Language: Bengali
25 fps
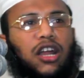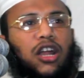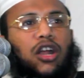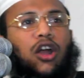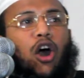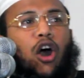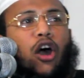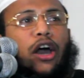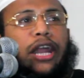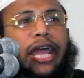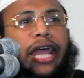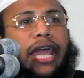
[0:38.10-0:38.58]

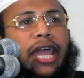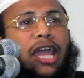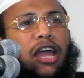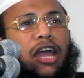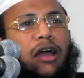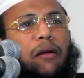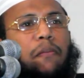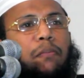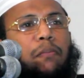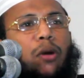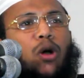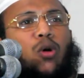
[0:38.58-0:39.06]
ঘরে
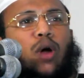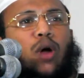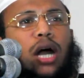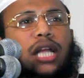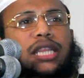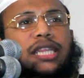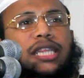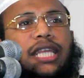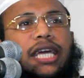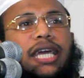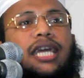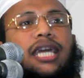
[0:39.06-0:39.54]
বউ
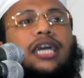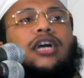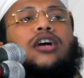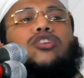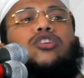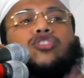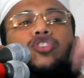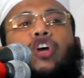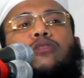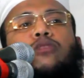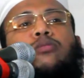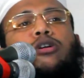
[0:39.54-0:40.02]
আনতে
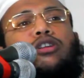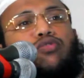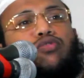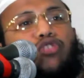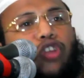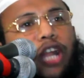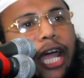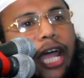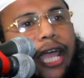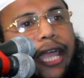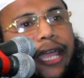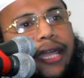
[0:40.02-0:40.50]
যৌবন
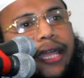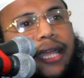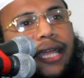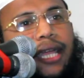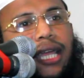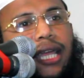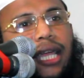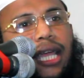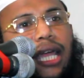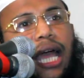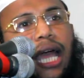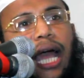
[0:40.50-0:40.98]
ফুরায়
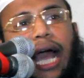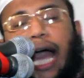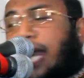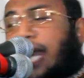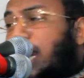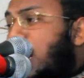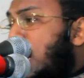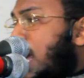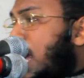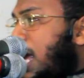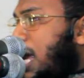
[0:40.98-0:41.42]
আরে